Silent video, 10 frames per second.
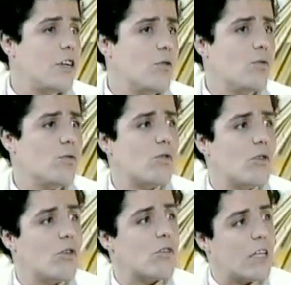
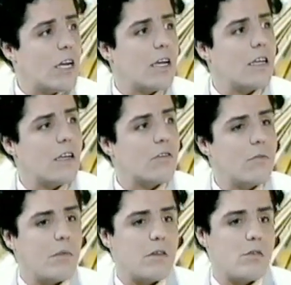incluso los trajes ya
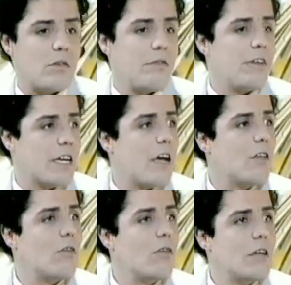son más
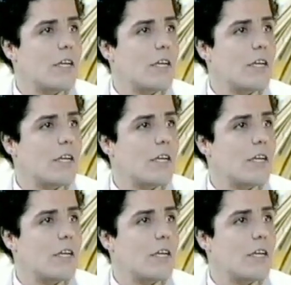sofisticados,